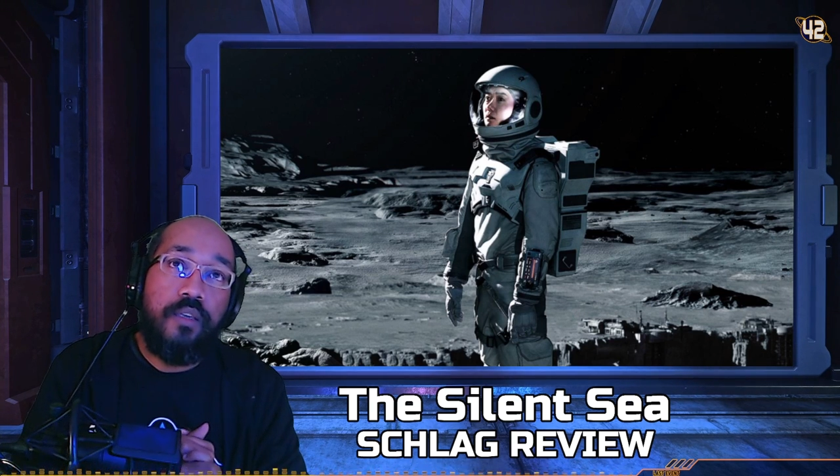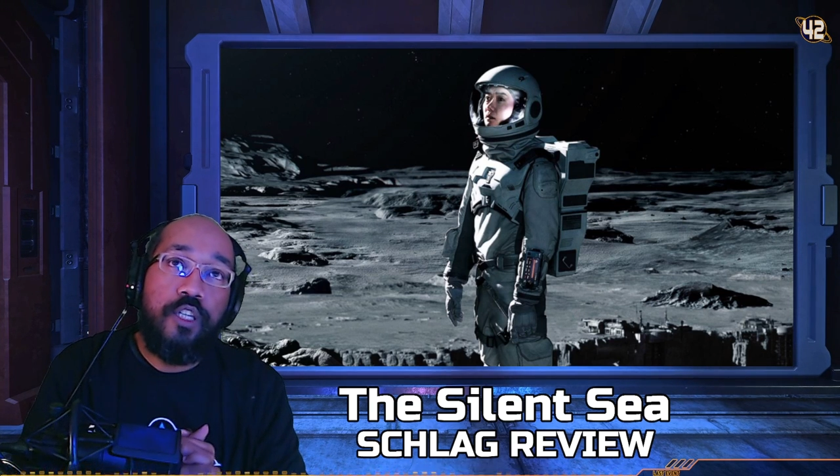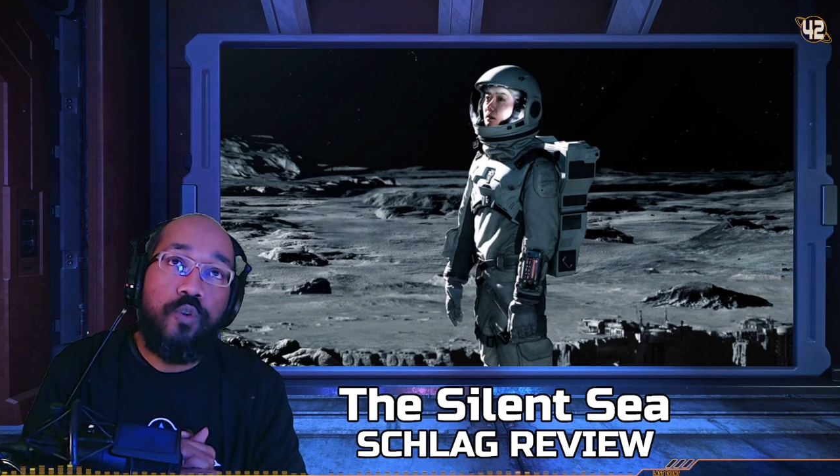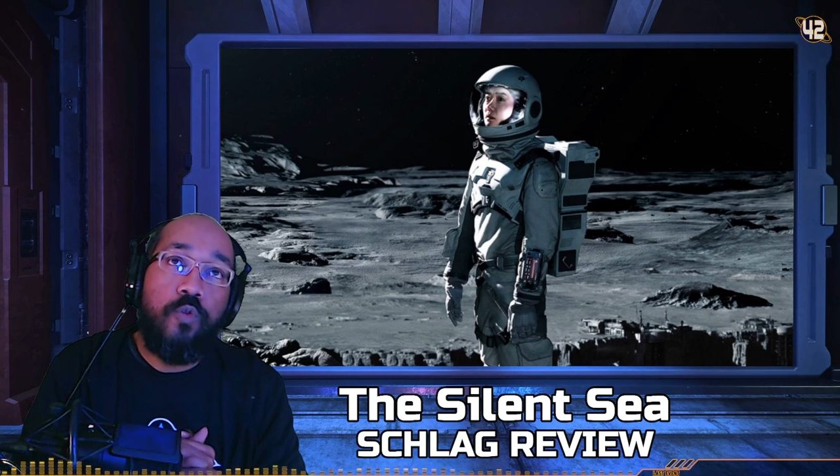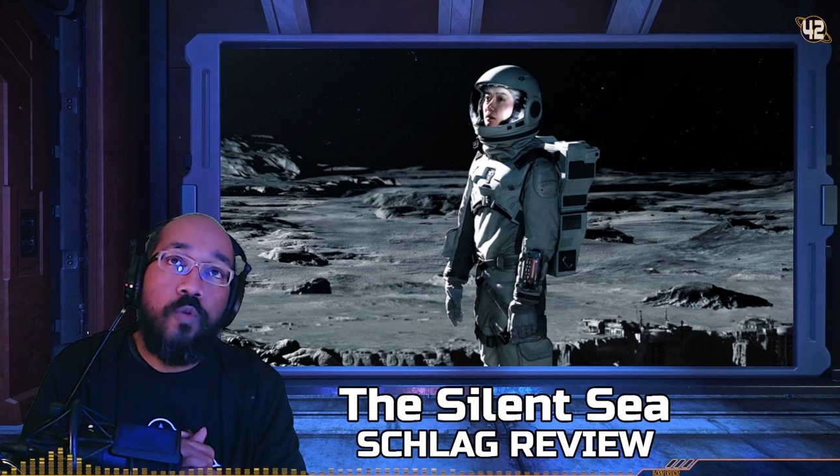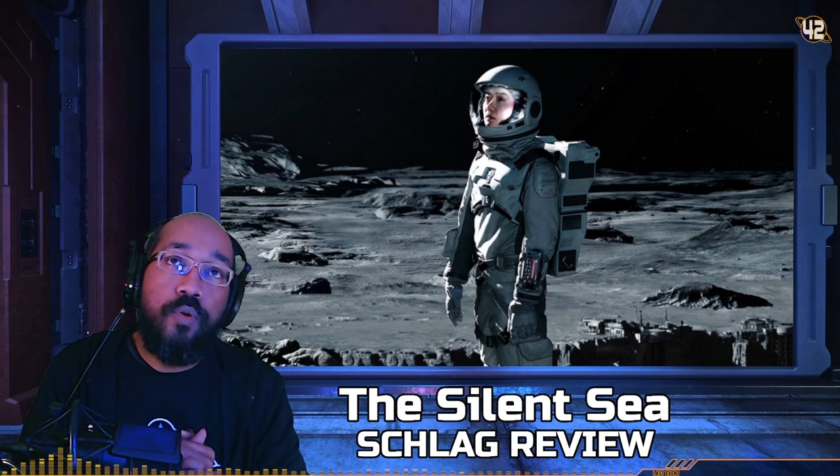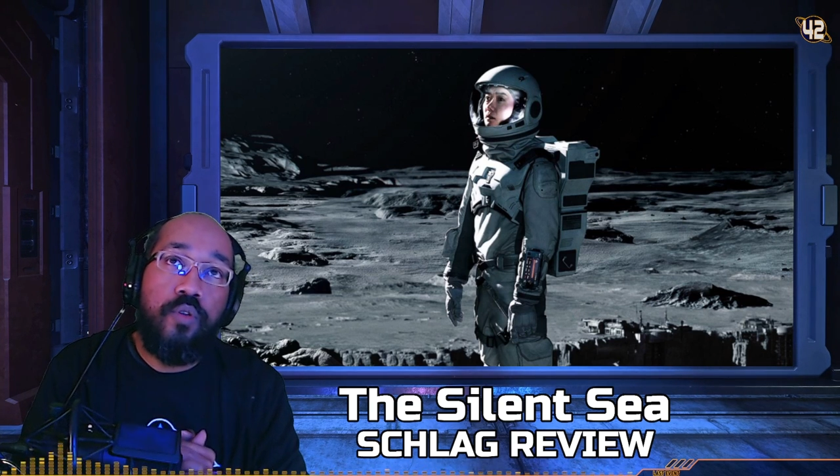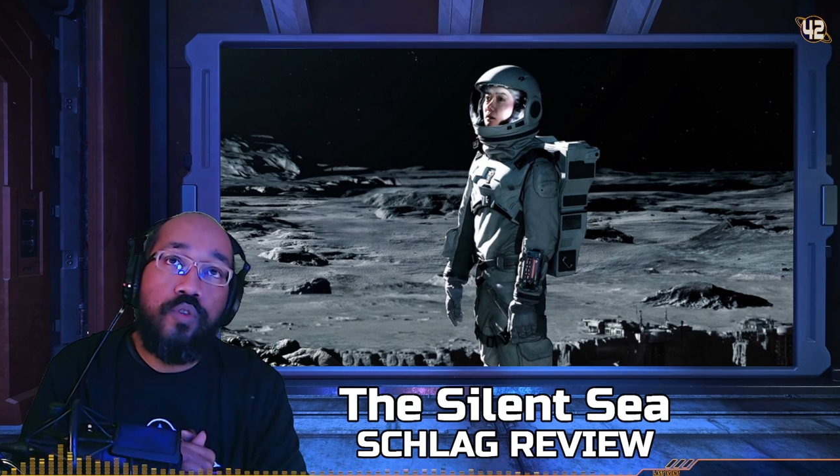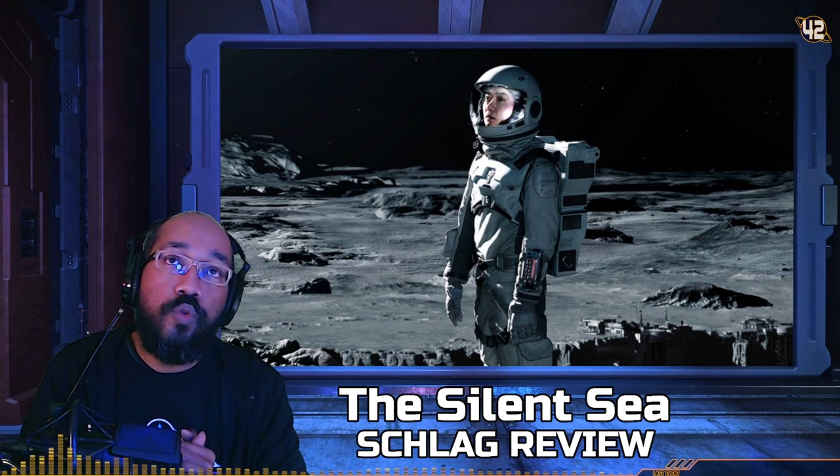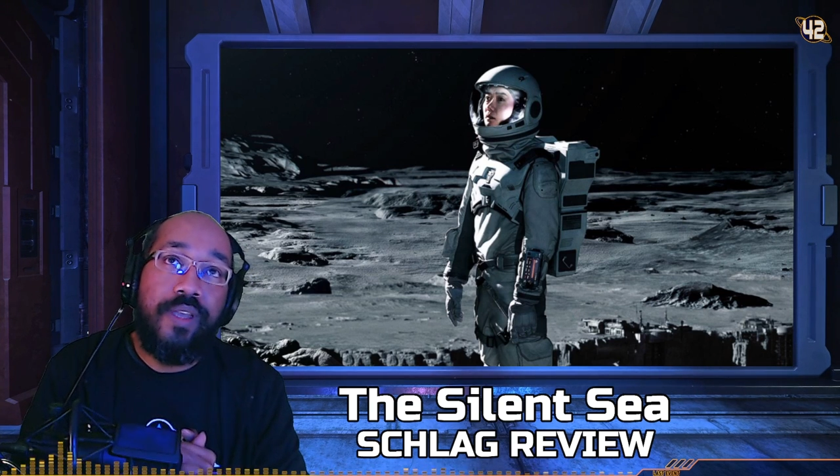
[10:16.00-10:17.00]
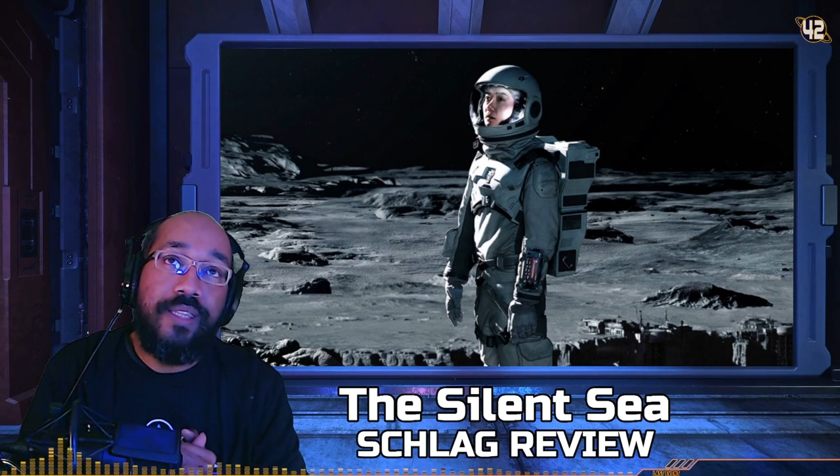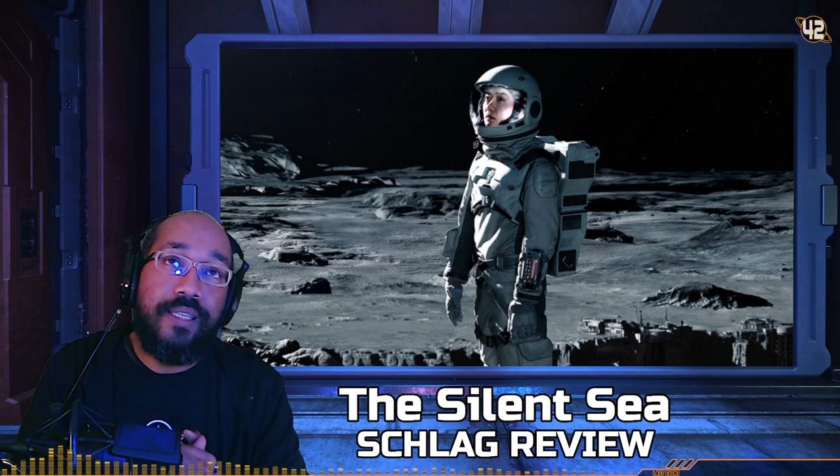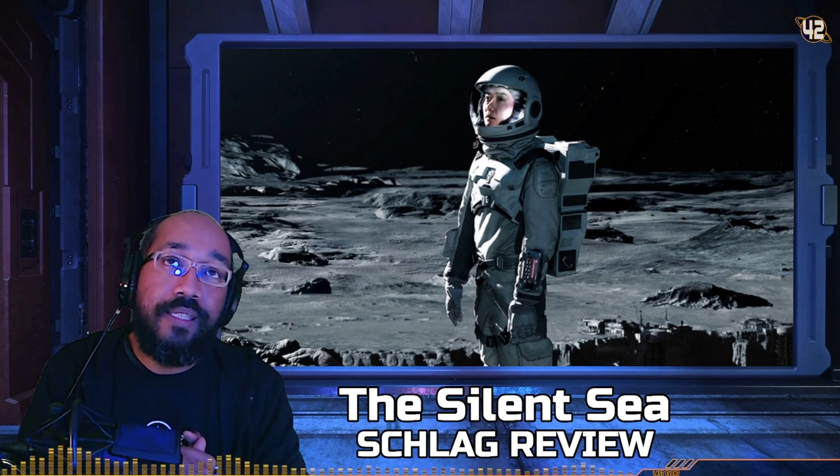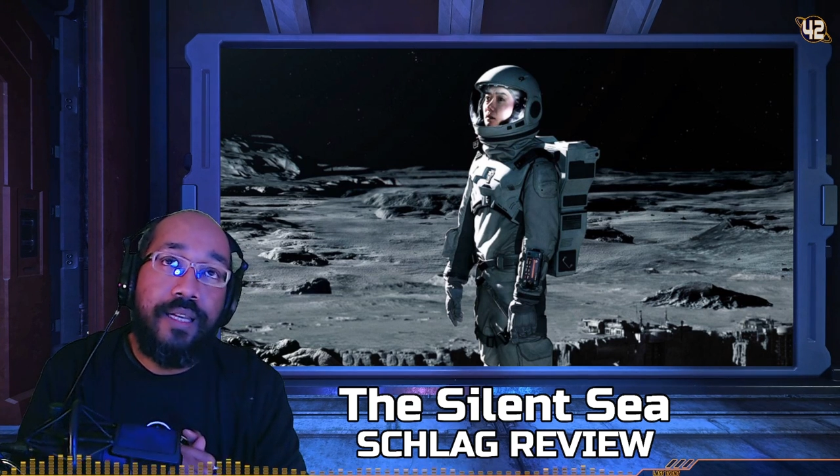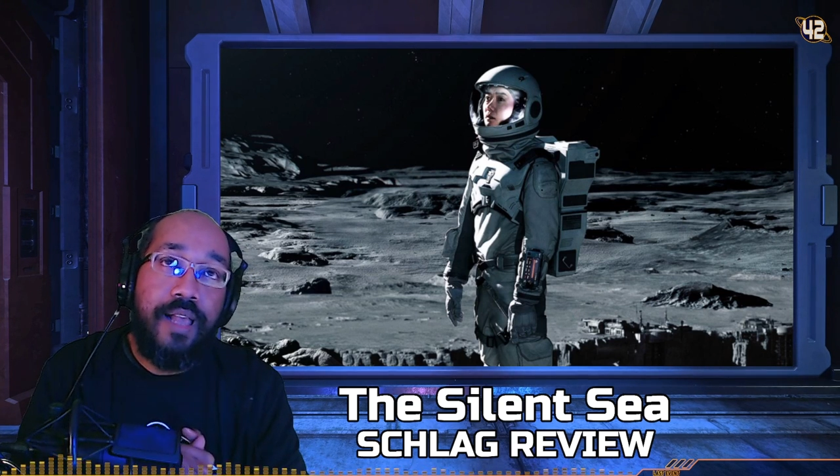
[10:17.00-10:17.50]
J'ai cru comprendre que
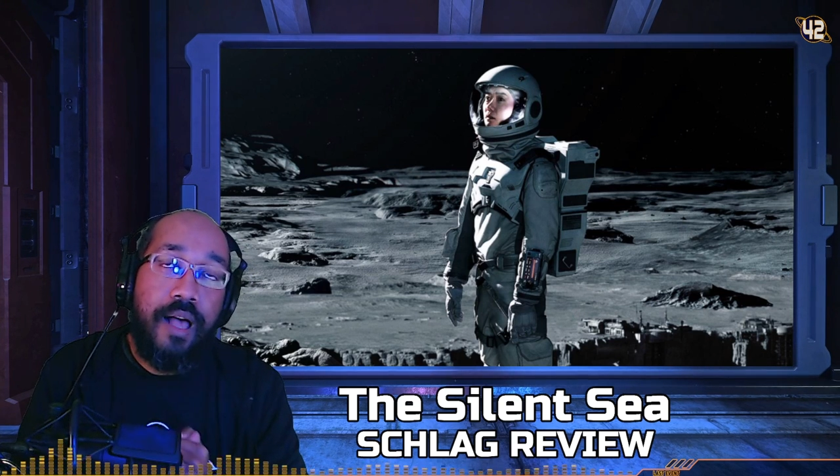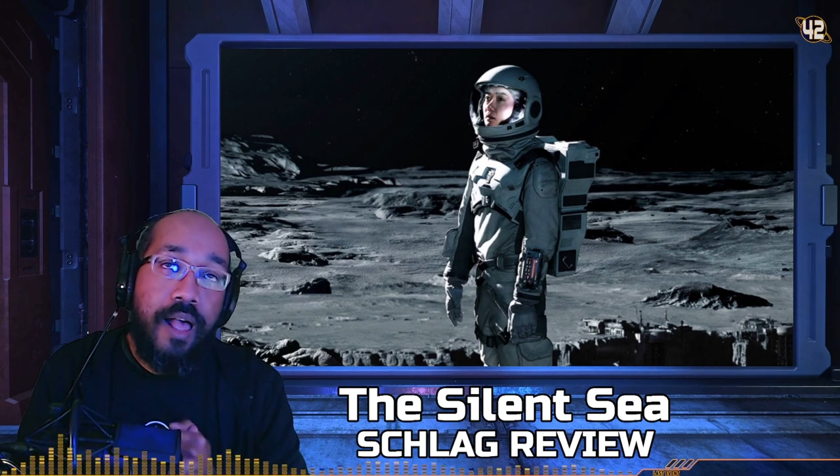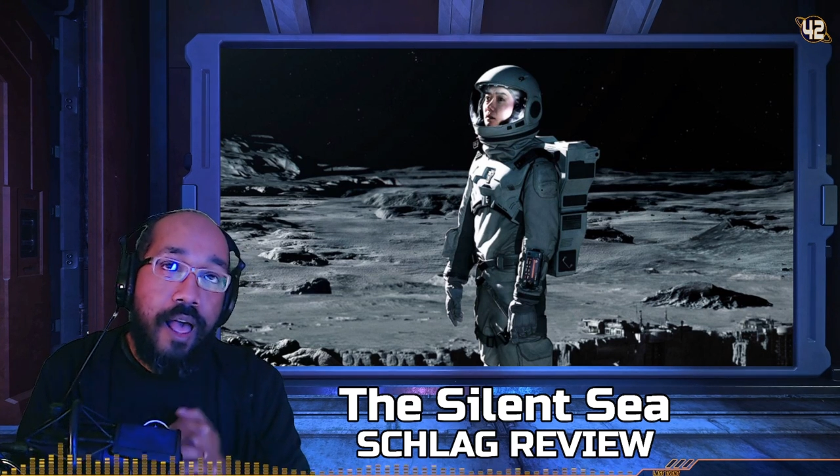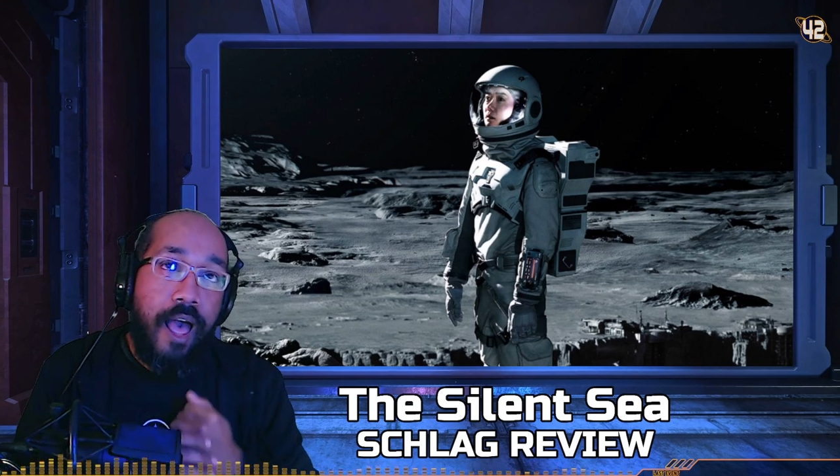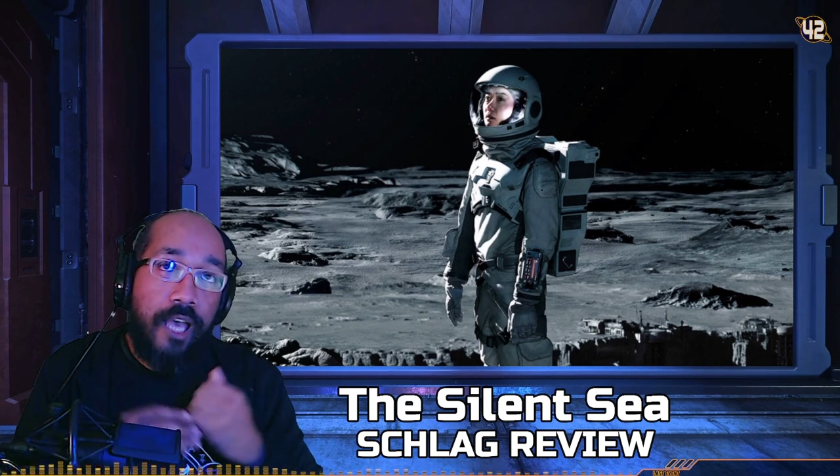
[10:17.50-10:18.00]
Interstellar